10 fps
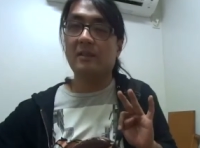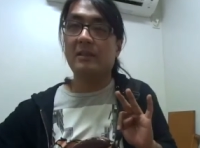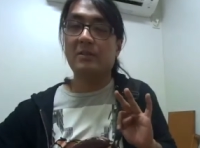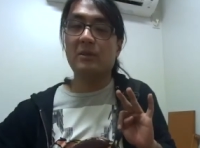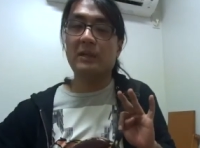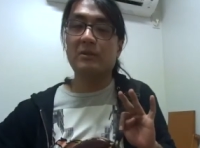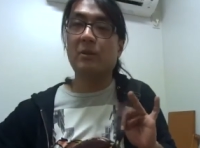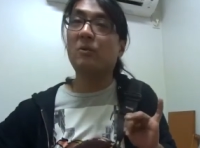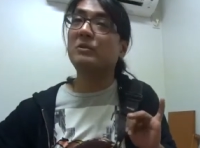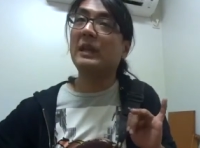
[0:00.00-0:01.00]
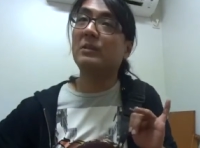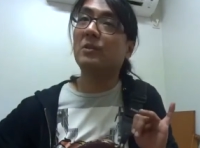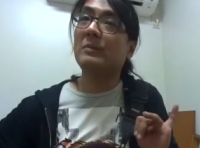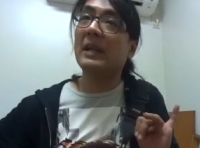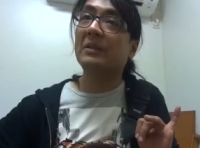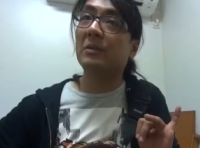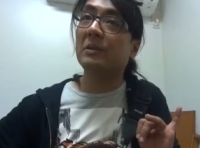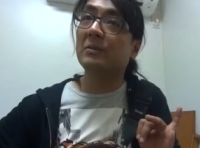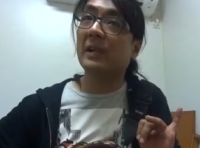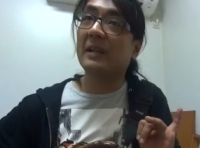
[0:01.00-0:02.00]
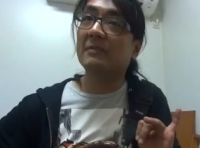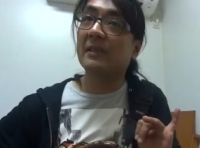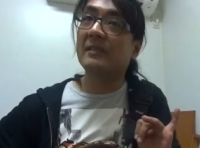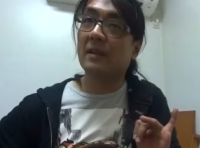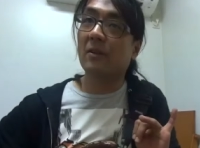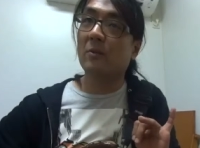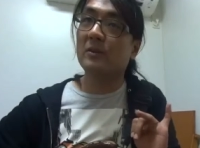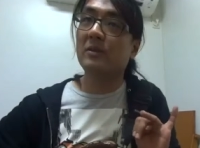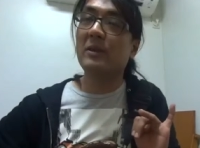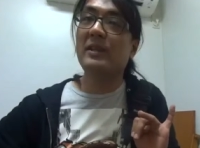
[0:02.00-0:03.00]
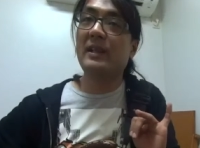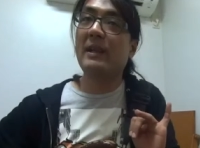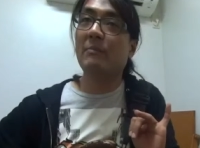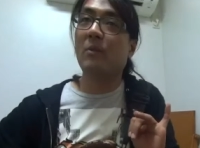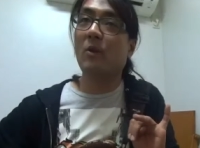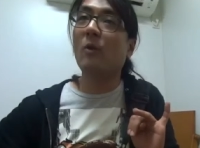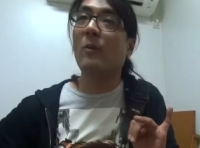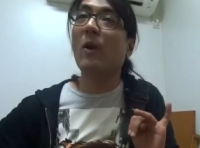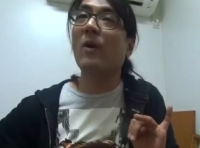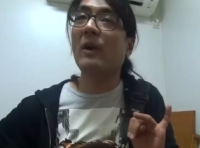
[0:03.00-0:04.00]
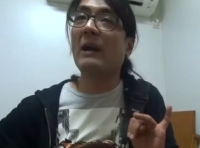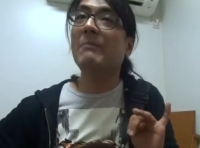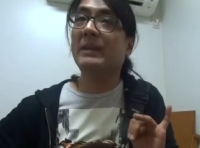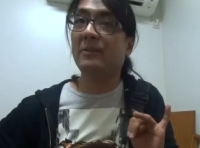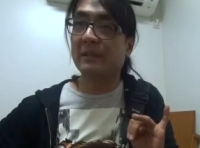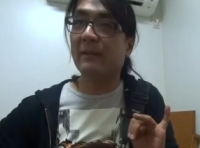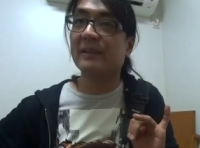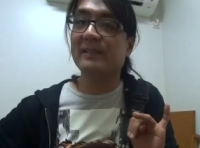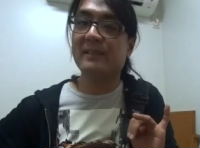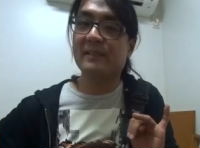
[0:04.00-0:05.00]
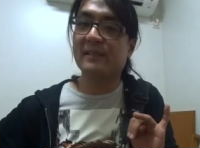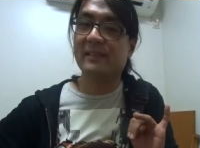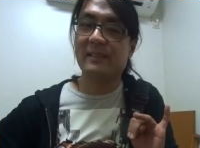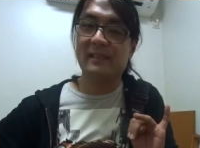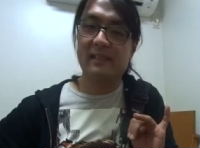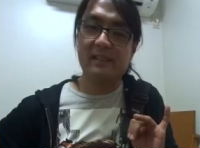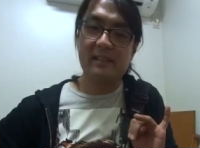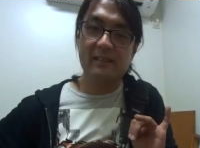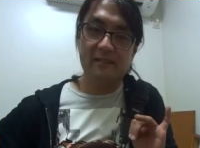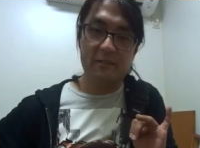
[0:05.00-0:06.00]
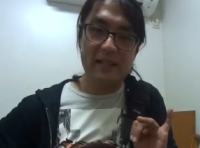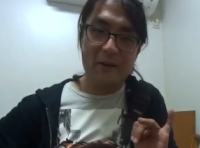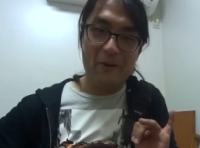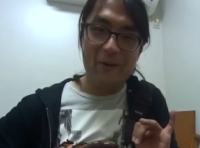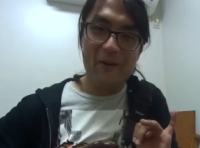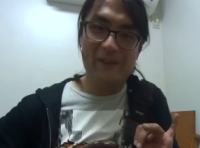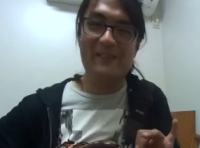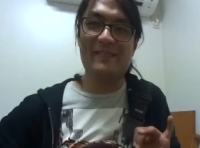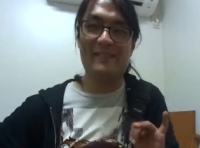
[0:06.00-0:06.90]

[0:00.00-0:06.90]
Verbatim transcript: で、その後にオルタードドミナントっていうのがあるんですけど、もうそれでもうほぼ完璧でございます。すごいだろう。